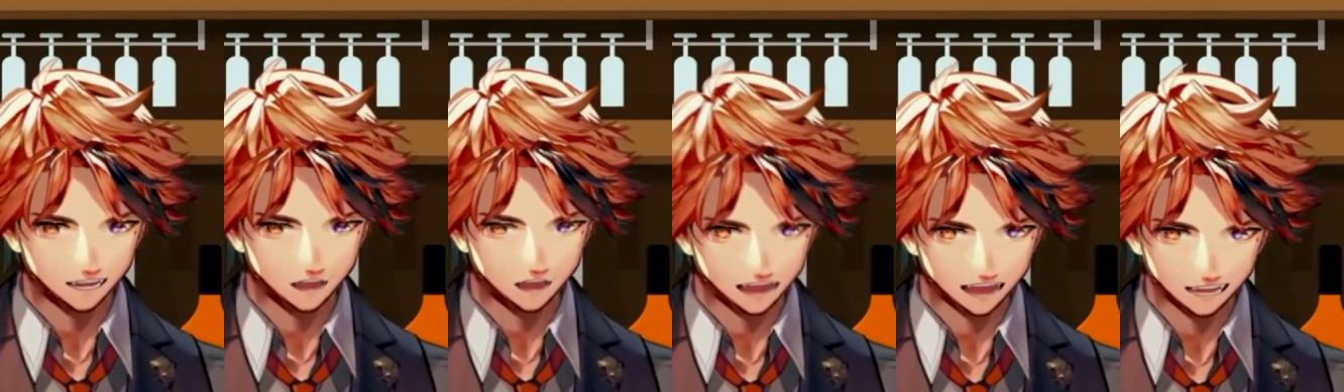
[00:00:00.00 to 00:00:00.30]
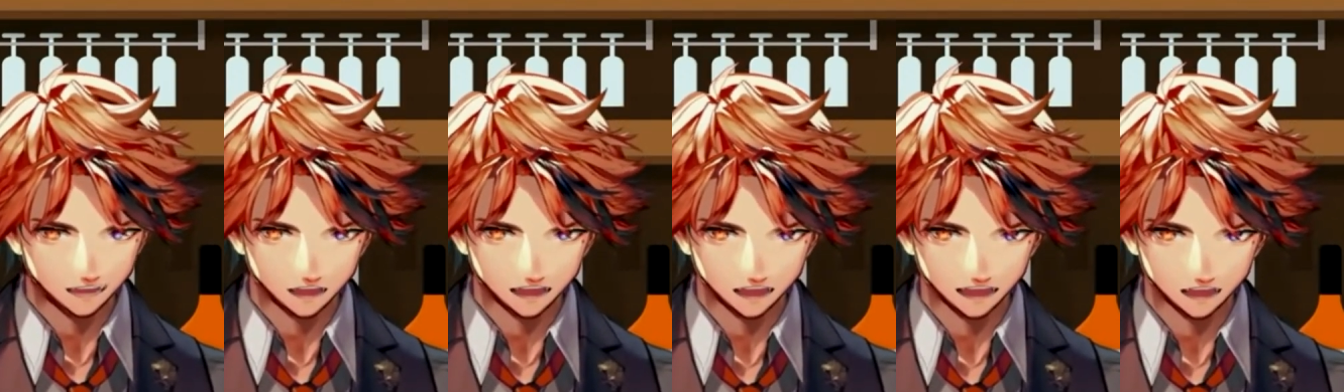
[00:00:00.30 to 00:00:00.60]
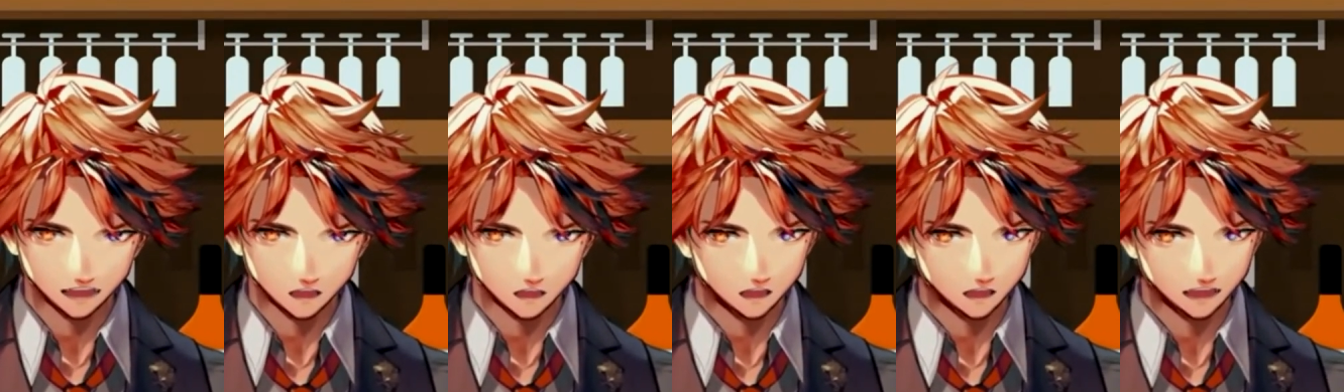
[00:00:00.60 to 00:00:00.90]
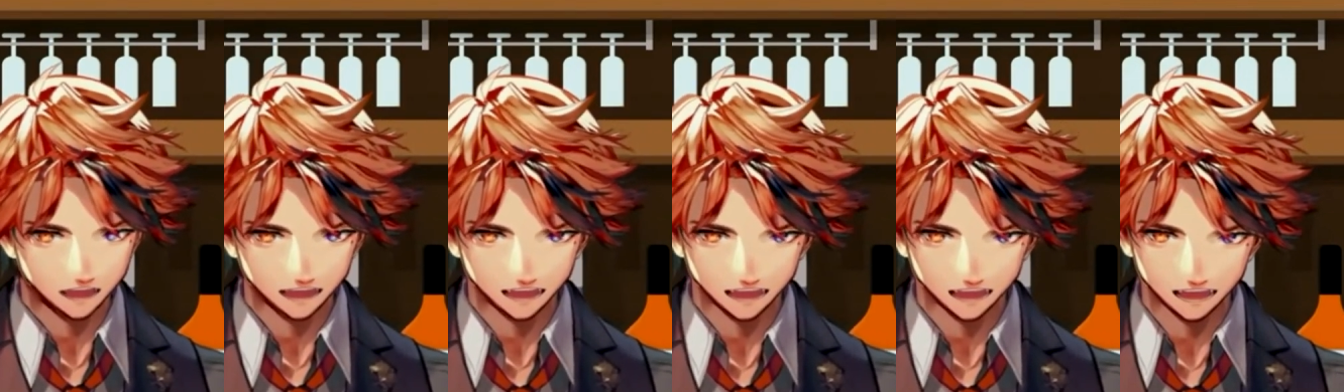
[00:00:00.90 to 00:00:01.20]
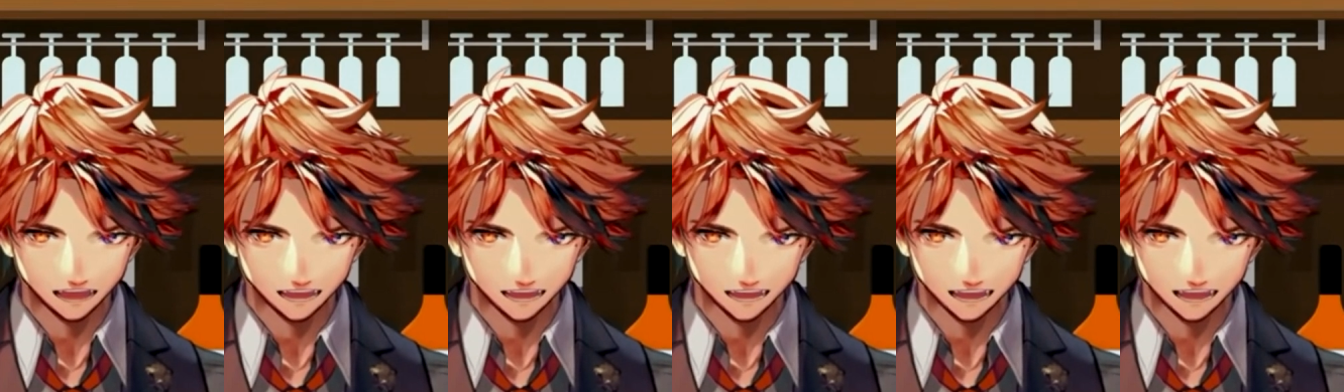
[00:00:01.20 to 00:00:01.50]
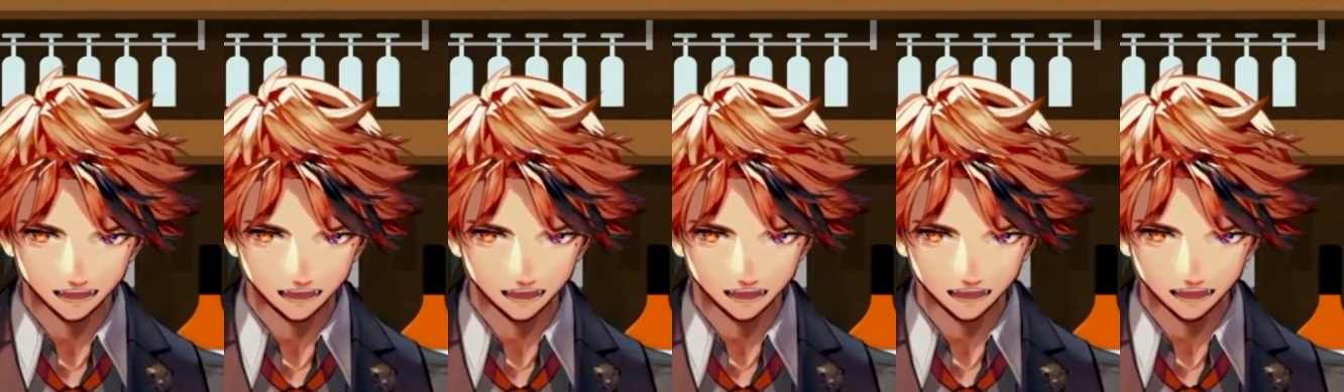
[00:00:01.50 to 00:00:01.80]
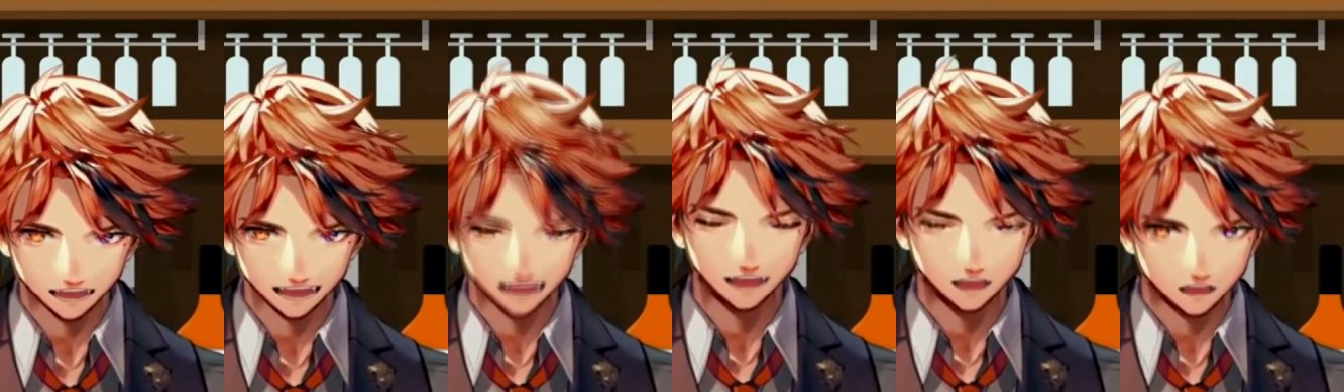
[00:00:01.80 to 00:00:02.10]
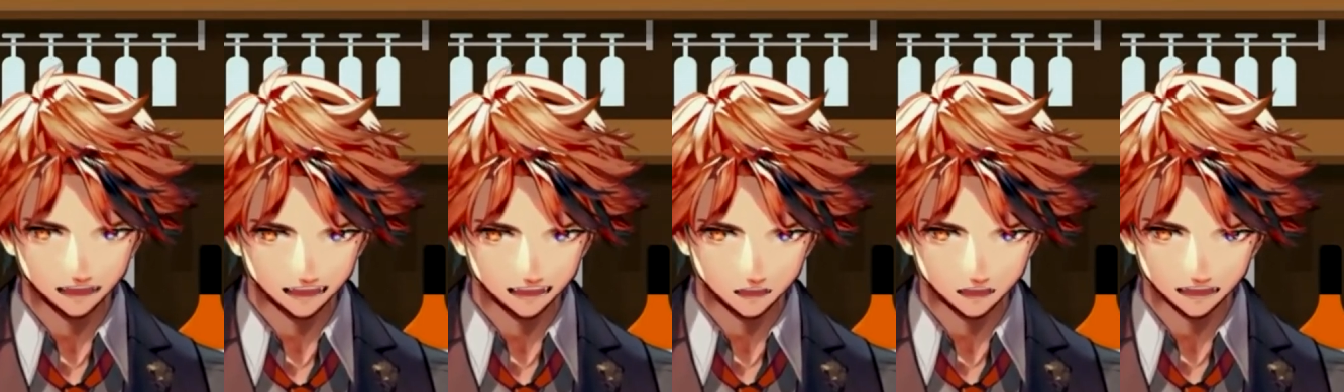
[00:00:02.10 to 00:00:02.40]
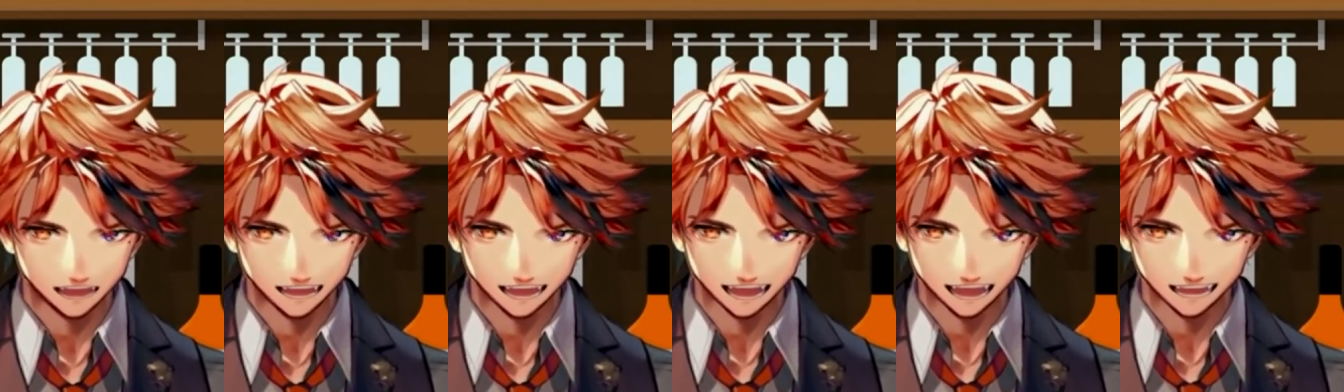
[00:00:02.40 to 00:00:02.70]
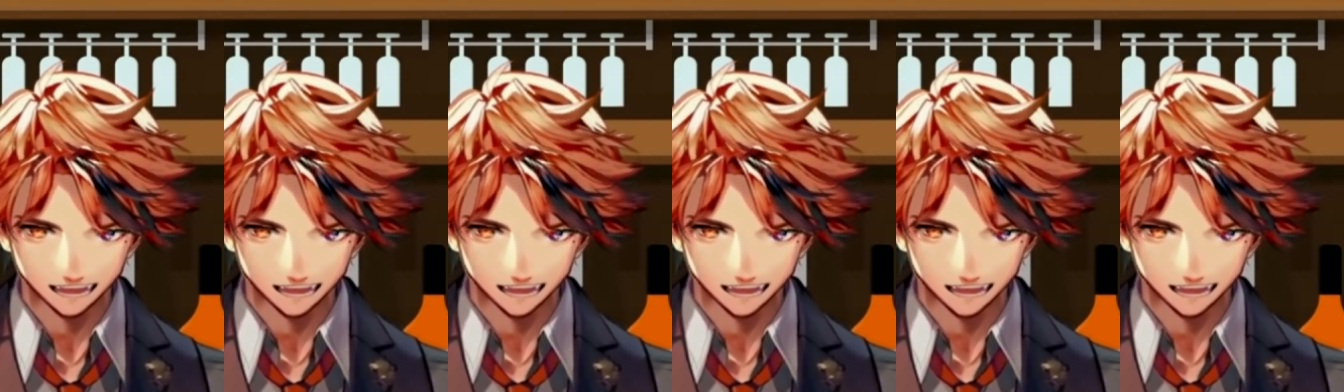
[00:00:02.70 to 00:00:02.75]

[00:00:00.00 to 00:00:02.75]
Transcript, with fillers: それはもうエモやのうて